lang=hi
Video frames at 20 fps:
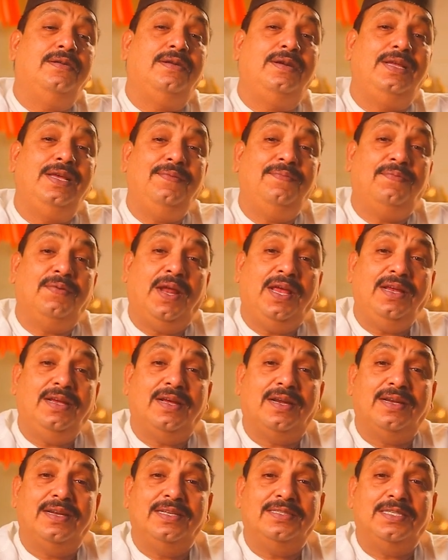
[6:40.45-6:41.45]
डीप फ्राई
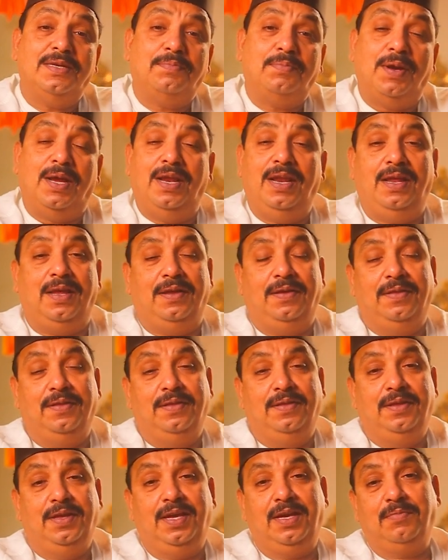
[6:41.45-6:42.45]
करने से पहले
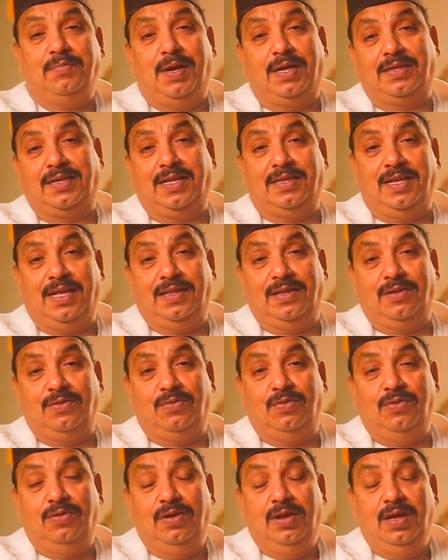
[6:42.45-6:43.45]
एक बात का ध्यान
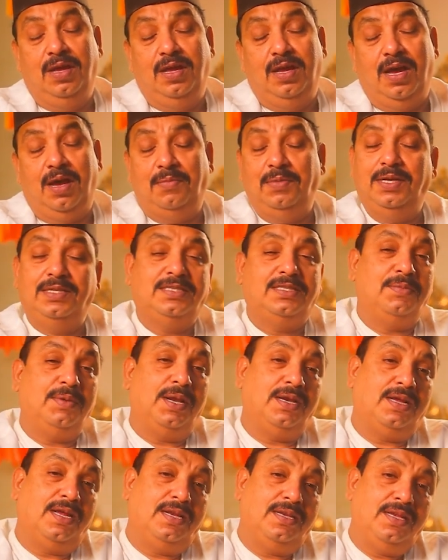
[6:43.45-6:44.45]
रखो हमें
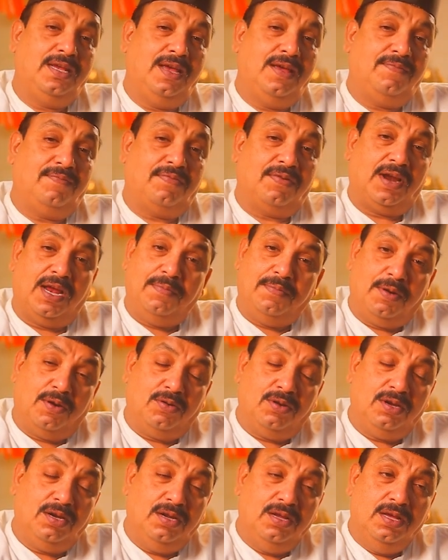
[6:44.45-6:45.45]
इस्तेमाल करनी है फ्राई
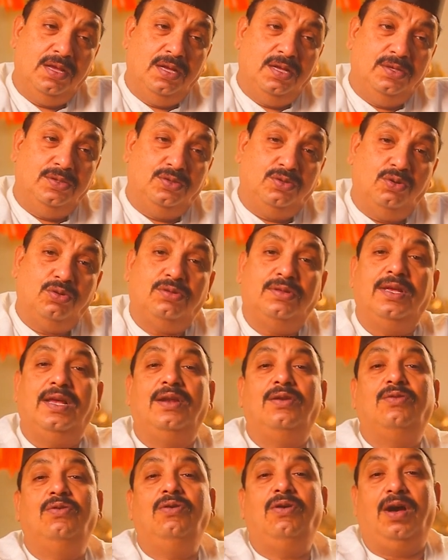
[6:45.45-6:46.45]
पाउडर जो
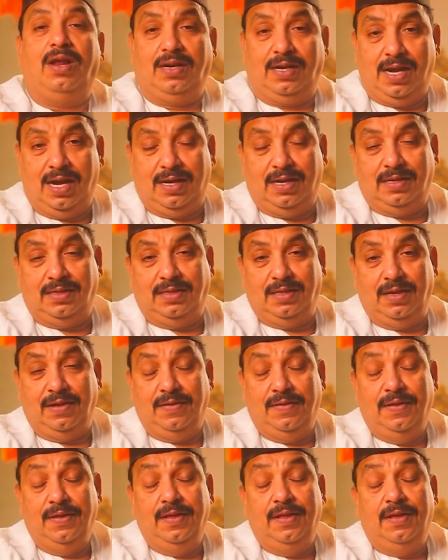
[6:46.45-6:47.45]
तेल को हल्का करती है
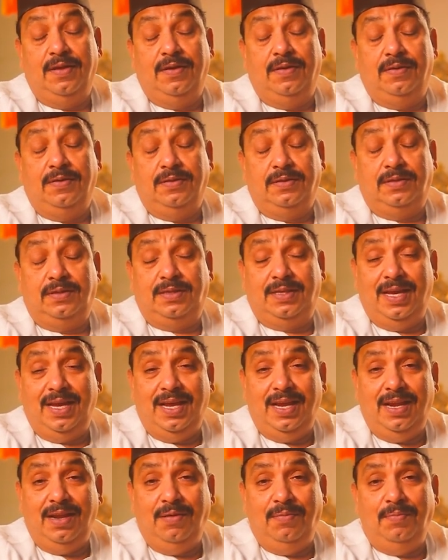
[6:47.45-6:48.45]

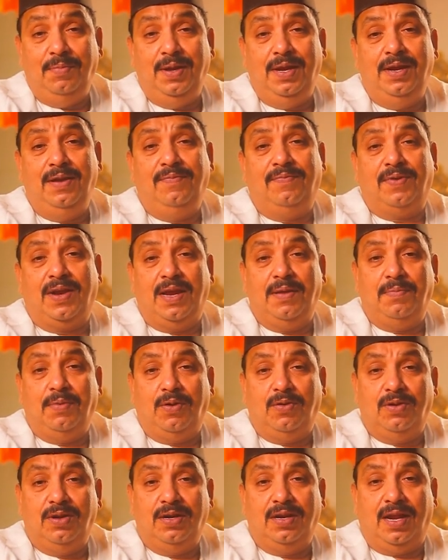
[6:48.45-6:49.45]
तेल में फ्राई
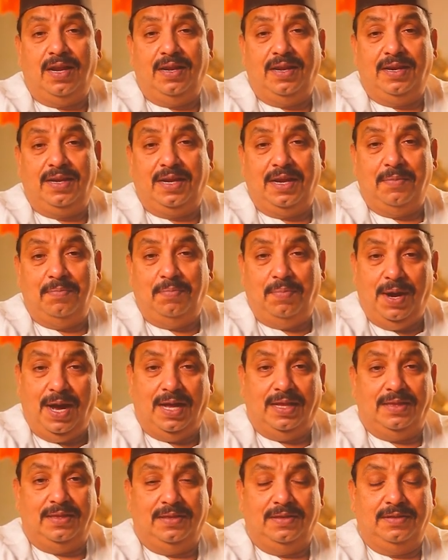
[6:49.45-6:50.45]
पाउडर डालने के
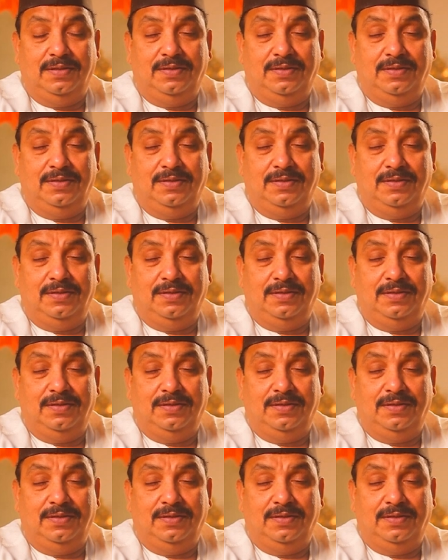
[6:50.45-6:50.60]
बाद